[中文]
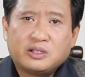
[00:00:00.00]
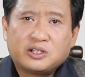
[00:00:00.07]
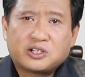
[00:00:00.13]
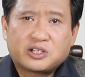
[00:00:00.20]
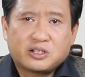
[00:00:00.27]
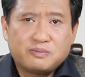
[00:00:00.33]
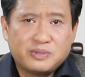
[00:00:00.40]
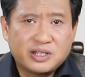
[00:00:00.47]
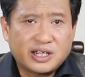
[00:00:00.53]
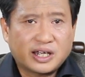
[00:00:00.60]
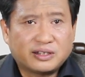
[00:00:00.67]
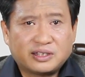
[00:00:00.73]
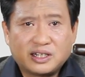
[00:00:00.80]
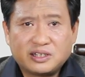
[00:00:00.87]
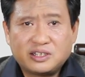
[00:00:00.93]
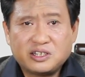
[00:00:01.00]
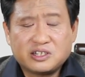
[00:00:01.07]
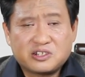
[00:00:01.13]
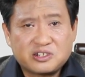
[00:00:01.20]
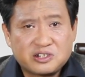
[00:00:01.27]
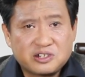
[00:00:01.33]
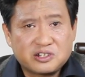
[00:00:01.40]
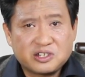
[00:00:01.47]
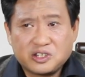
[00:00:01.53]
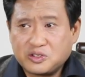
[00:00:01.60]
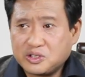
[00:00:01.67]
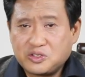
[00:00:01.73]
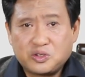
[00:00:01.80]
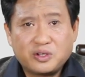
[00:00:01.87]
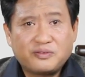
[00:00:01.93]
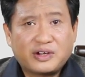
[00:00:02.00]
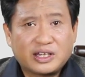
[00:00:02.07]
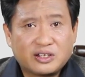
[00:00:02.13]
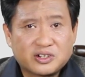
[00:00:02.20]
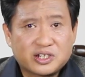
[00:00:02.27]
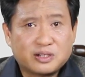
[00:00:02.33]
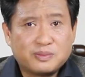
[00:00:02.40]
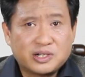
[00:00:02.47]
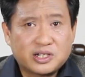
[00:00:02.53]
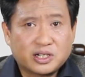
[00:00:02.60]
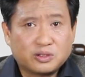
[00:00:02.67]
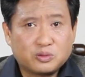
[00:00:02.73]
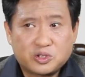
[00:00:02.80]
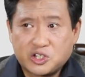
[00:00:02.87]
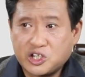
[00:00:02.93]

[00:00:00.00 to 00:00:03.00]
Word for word: 石门坎当地的知识，你说缺乏到什么程度？